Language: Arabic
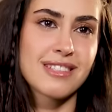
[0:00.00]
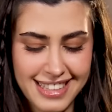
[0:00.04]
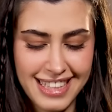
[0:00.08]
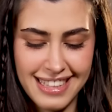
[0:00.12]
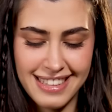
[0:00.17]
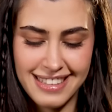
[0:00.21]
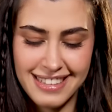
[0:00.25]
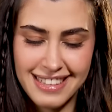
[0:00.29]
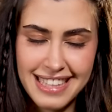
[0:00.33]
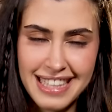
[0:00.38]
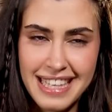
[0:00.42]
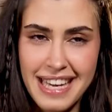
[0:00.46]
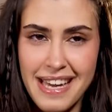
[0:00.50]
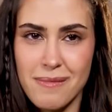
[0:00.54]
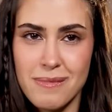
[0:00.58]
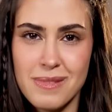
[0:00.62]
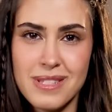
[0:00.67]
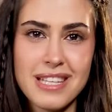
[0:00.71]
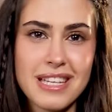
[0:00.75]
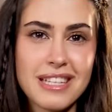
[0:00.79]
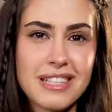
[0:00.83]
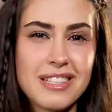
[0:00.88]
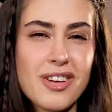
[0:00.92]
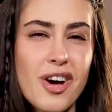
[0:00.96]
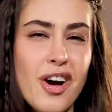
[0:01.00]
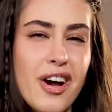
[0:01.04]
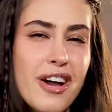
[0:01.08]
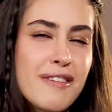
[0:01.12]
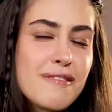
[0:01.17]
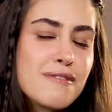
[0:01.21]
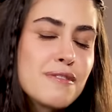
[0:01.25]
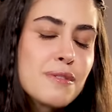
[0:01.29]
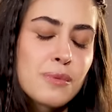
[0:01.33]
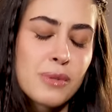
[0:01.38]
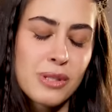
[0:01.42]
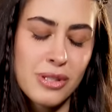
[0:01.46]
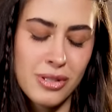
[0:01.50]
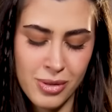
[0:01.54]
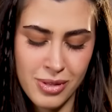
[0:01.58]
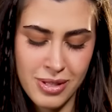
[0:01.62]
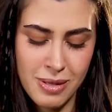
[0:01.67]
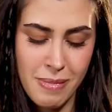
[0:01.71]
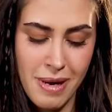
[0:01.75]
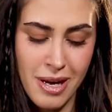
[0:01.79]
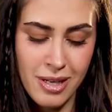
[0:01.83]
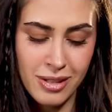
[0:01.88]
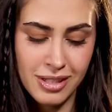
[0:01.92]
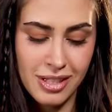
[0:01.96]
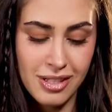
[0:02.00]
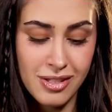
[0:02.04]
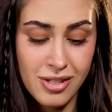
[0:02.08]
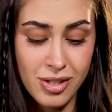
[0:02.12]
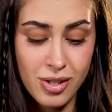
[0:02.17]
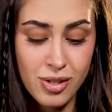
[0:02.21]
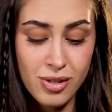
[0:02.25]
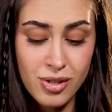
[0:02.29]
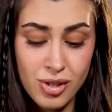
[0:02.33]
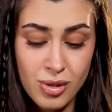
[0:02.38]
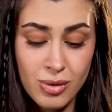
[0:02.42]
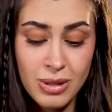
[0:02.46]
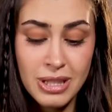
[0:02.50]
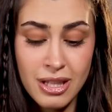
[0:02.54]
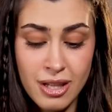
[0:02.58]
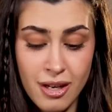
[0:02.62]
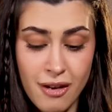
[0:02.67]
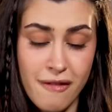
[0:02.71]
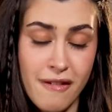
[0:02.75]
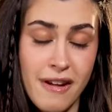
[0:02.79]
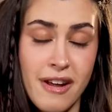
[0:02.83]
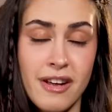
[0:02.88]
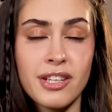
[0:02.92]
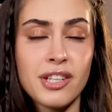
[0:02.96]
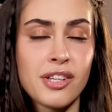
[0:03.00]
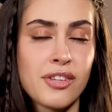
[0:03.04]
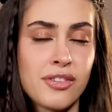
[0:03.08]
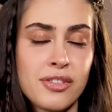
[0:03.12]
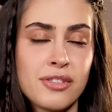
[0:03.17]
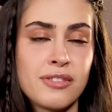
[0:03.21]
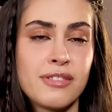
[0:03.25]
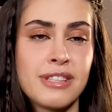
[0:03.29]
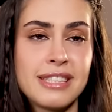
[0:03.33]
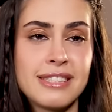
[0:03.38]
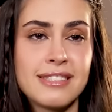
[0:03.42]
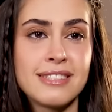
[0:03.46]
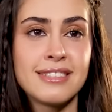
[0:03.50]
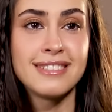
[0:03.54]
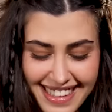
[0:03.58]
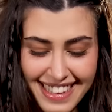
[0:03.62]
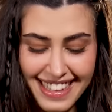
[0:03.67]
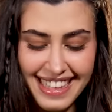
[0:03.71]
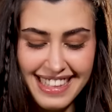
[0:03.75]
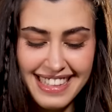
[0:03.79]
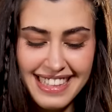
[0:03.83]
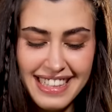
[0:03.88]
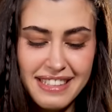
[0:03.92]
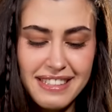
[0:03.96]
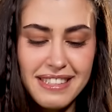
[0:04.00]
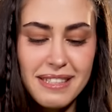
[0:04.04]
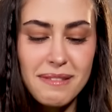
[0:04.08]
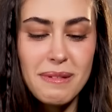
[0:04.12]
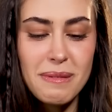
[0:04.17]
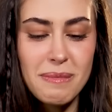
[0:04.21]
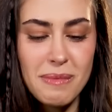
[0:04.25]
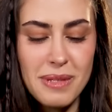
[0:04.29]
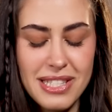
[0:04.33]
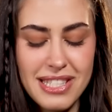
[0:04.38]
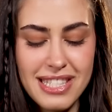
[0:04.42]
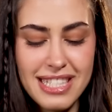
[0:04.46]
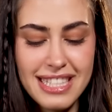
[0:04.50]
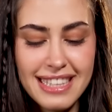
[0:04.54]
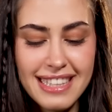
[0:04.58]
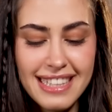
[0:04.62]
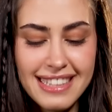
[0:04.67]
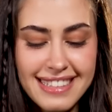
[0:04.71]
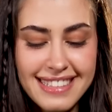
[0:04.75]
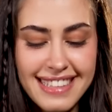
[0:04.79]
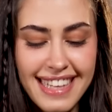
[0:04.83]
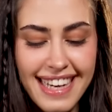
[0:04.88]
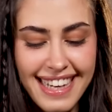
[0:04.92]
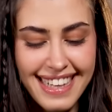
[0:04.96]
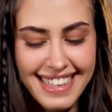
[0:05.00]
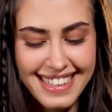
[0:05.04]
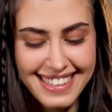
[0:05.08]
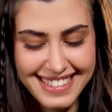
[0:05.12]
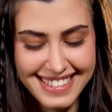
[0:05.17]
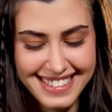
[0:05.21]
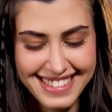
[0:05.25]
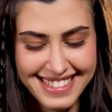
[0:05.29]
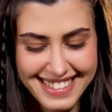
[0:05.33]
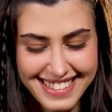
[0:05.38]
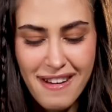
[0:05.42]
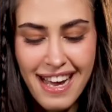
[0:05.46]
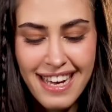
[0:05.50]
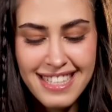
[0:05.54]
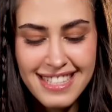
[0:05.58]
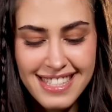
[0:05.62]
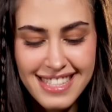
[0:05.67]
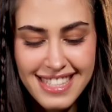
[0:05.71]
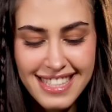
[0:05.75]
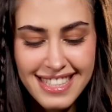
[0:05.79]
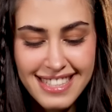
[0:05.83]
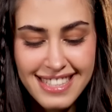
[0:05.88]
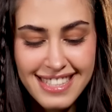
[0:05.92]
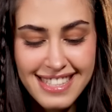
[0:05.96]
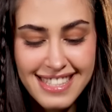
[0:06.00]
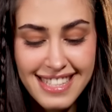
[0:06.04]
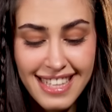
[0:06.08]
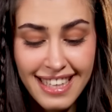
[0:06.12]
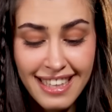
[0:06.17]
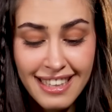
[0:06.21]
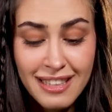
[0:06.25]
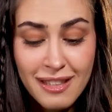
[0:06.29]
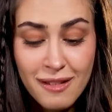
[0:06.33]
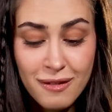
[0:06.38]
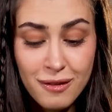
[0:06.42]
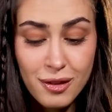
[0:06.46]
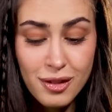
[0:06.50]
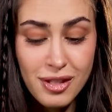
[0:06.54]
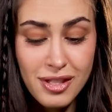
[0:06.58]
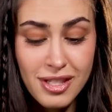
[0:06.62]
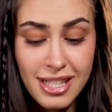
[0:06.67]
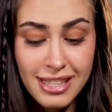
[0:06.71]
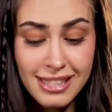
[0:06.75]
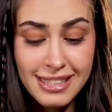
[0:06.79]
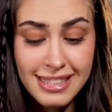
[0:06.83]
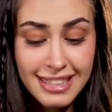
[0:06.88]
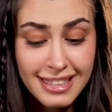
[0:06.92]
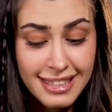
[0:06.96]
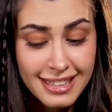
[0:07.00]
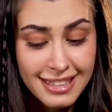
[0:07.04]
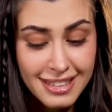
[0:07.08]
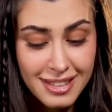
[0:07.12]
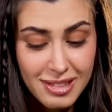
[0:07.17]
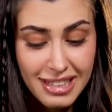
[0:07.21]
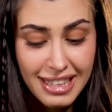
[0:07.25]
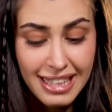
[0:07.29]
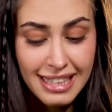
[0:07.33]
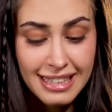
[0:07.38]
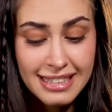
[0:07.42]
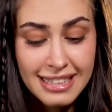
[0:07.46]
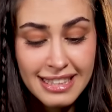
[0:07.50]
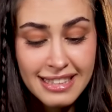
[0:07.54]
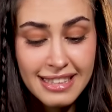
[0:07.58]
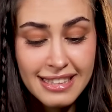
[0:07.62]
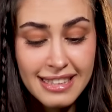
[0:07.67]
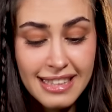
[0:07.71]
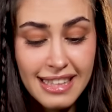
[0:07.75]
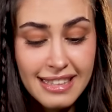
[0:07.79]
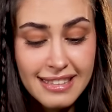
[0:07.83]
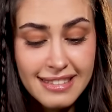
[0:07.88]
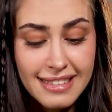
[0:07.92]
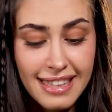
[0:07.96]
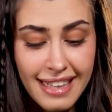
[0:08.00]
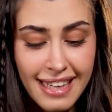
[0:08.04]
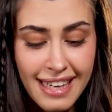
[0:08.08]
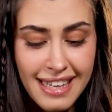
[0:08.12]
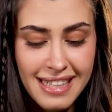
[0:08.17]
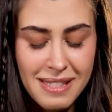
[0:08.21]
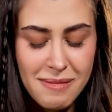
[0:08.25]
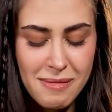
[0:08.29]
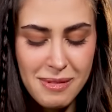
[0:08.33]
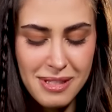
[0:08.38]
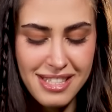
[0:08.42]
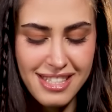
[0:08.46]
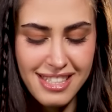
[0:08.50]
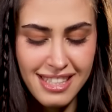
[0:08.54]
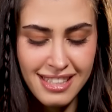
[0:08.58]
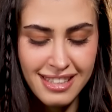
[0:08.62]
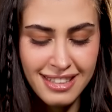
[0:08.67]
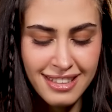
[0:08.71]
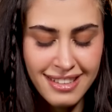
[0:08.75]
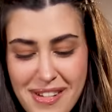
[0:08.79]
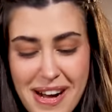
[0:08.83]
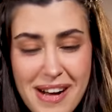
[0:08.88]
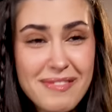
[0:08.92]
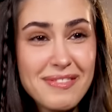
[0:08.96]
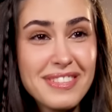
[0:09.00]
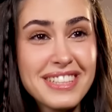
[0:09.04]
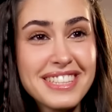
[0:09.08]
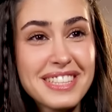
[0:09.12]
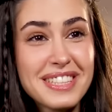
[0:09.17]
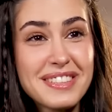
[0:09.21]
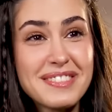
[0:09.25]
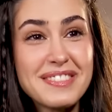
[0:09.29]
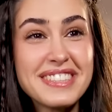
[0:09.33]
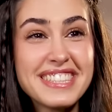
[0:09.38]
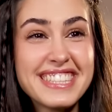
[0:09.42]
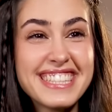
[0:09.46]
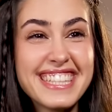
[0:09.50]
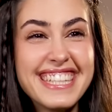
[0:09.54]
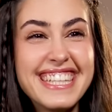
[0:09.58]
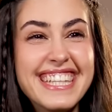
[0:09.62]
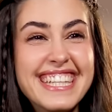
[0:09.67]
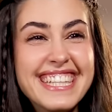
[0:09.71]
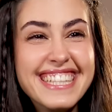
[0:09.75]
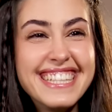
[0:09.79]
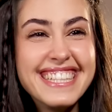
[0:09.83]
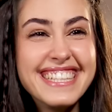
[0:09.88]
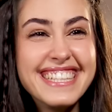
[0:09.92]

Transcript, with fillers: like the games that not everyone knows about because usually they're very underrated غنيتي بالمصري ثلاث دقات فعايزين نستغل الفرصه دي تغني لنا ثلاث اغاني مصريه محمد رمضان